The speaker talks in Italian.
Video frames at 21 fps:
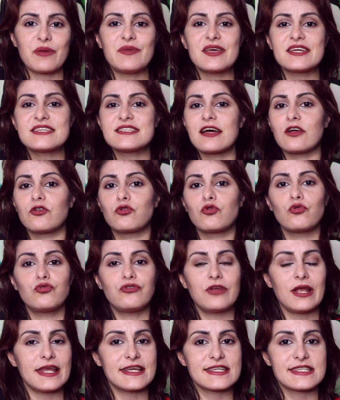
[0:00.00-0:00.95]
Mi è stato
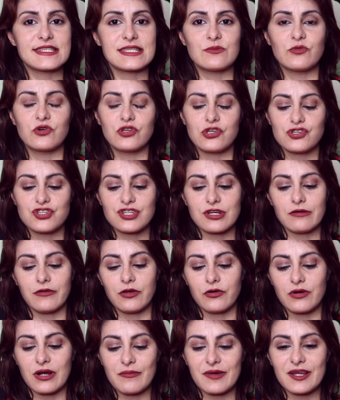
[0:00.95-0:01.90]
utilissimo,
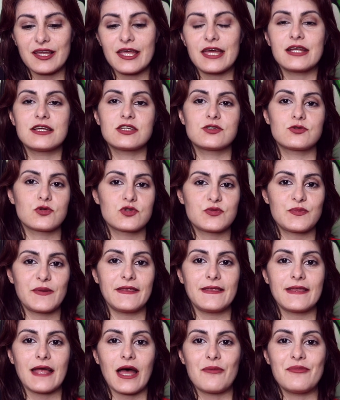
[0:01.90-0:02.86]
dicevo, in una maniera
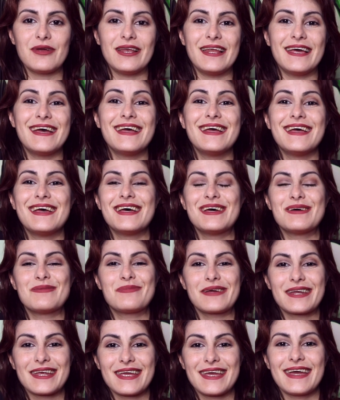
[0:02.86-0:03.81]
insospettabile
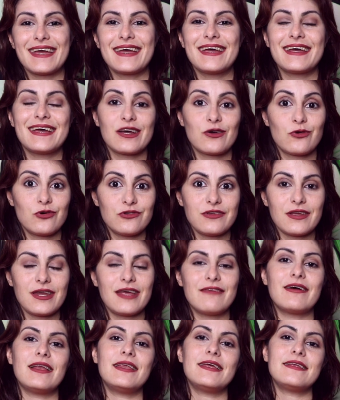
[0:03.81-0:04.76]
perché eh,
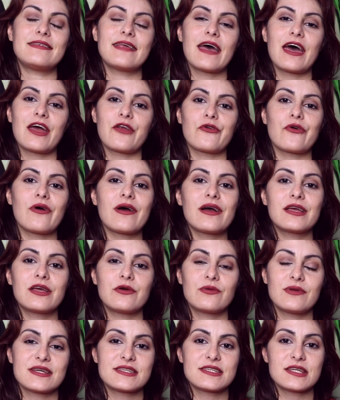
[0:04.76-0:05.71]
conteneva all'interno
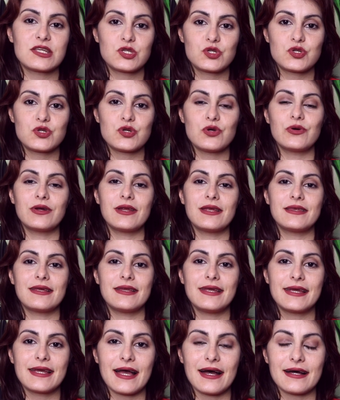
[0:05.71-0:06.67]
anche una sezione
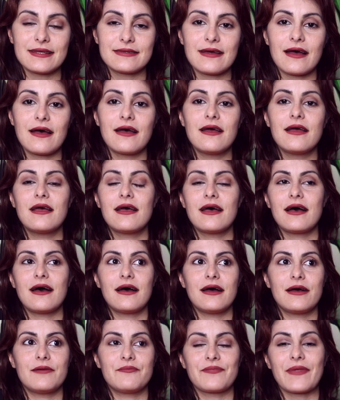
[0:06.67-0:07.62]
dedicata
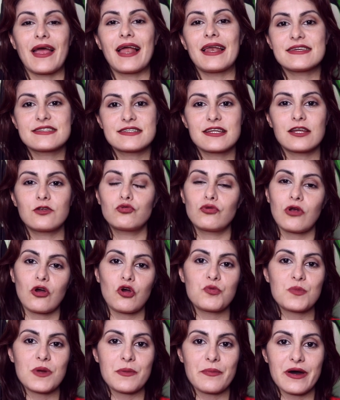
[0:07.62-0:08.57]
ehm, alla scrittura
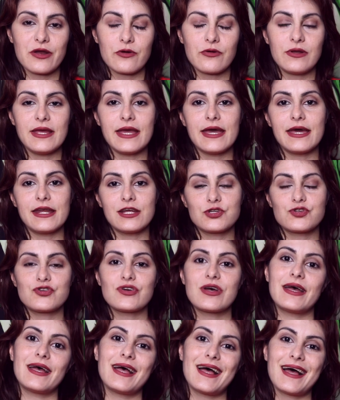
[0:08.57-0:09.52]
come parolieri,
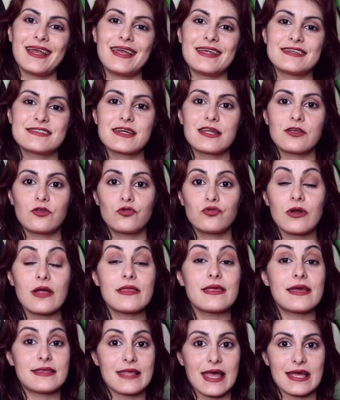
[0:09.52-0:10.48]
cioè alla
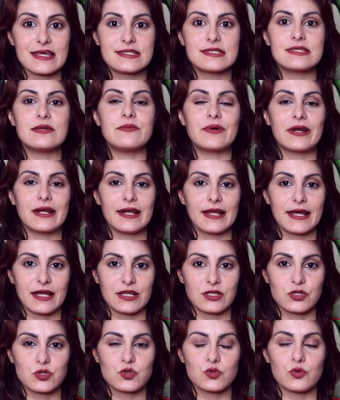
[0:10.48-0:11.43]
scrittura dei testi per le
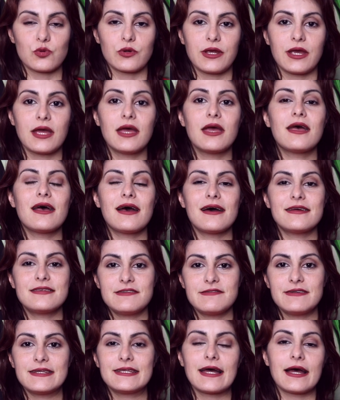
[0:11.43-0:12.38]
canzoni,
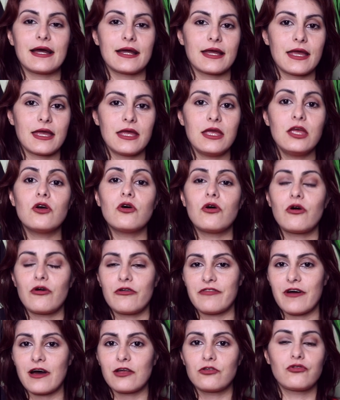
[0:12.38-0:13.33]
attività che io
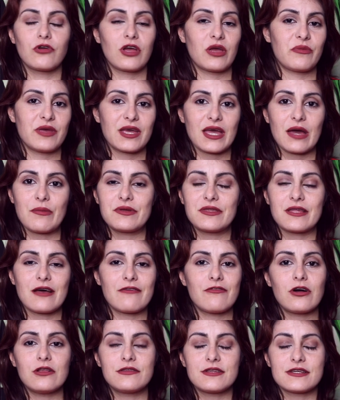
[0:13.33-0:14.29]
ho fatto e che mi capita
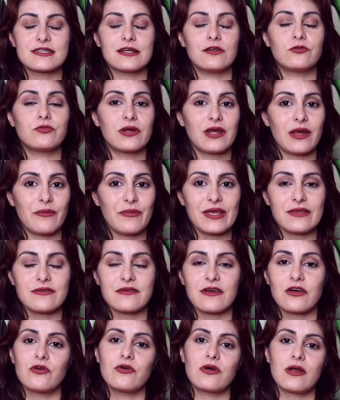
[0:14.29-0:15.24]
a volte
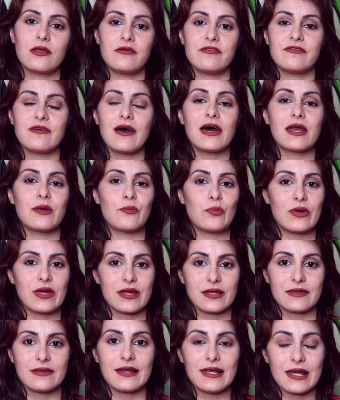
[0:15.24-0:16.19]
saltuariamente ancora di fare
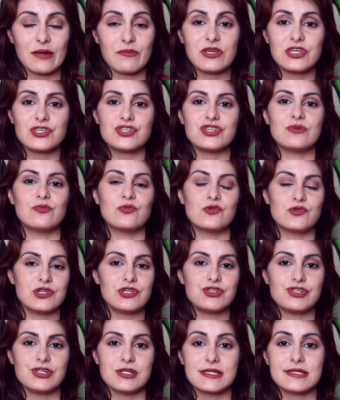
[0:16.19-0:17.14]
per degli amici
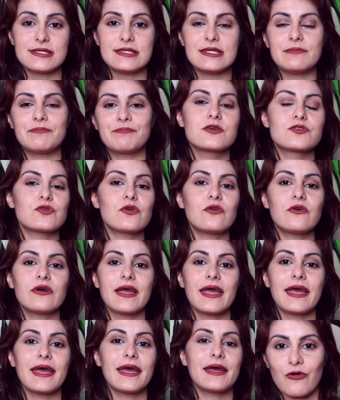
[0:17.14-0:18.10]
musicisti, solo
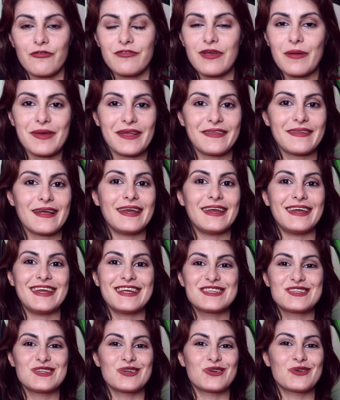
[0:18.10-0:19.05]
che ovviamente
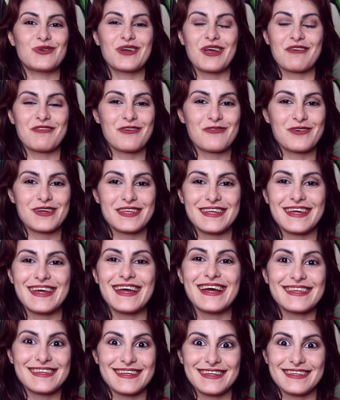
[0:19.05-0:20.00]
all'inizio non avevo
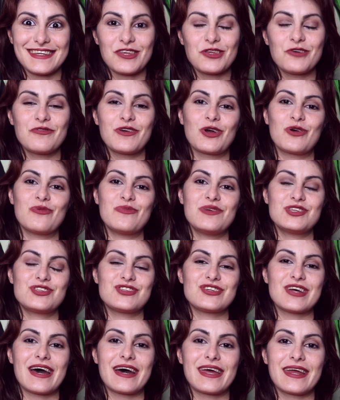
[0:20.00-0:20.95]
idea di da dove
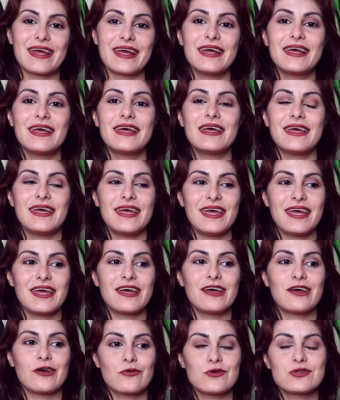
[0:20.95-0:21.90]
cominciare
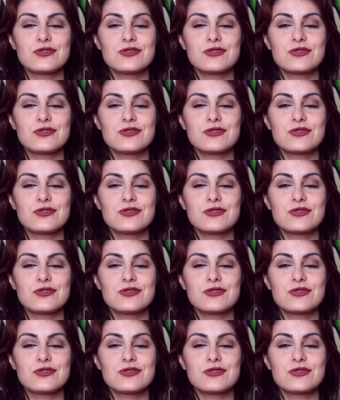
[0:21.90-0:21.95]
e eh,